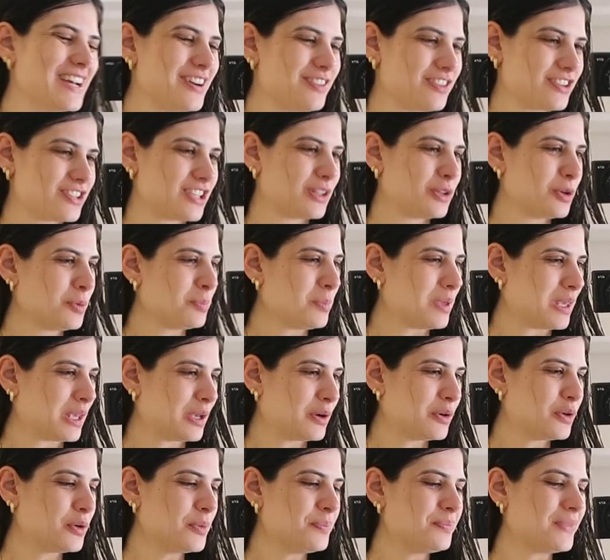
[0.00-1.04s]
Hoje é
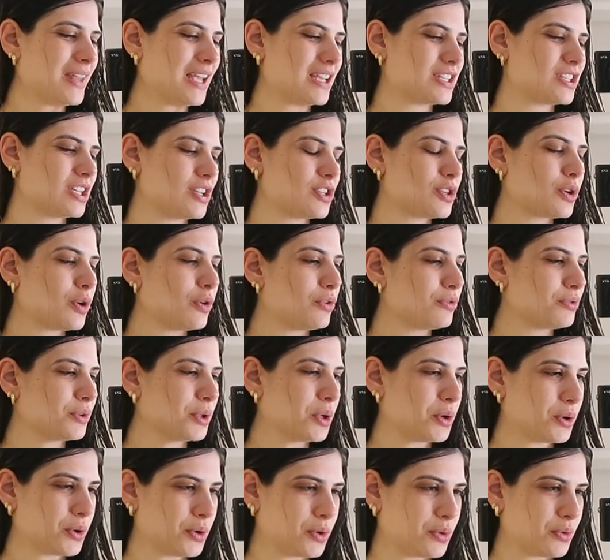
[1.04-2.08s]
domingo, a gente
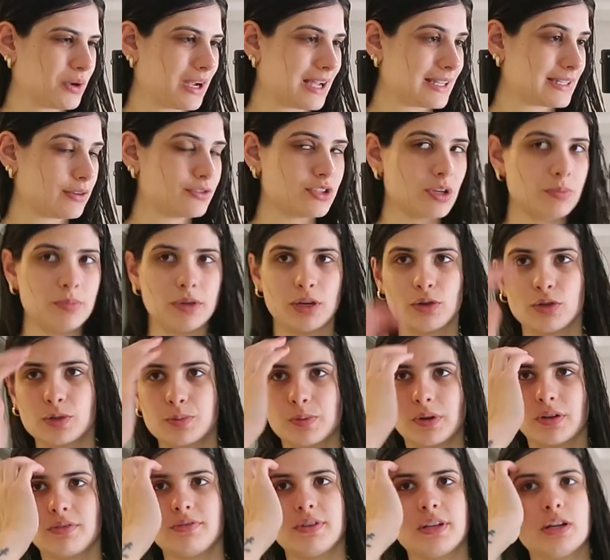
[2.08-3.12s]
convidou um casal de amigos
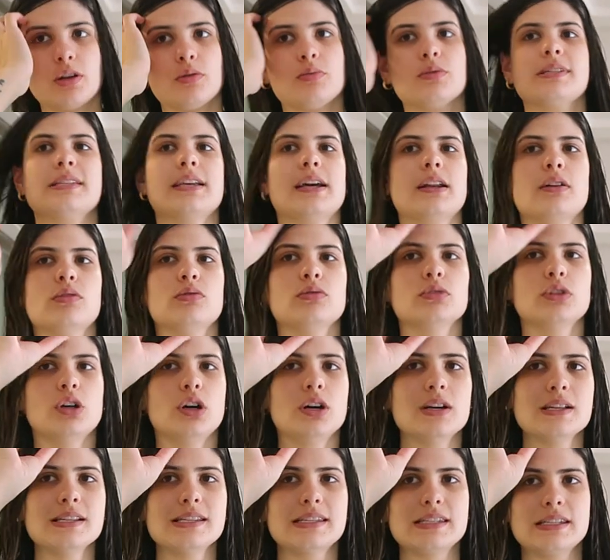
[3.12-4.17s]
para vir almoçar com
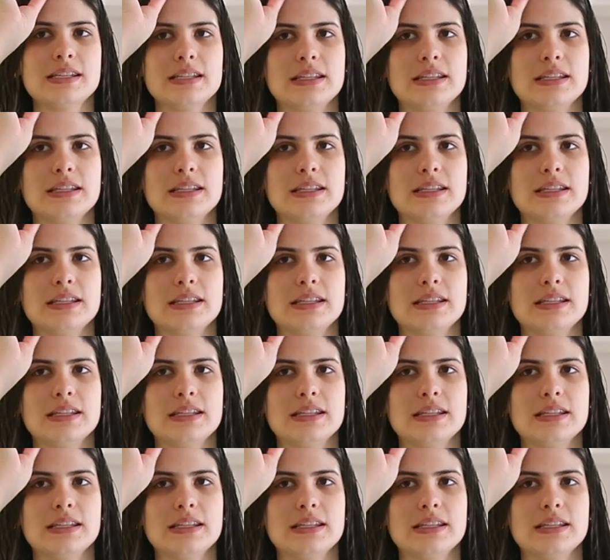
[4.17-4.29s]
nós,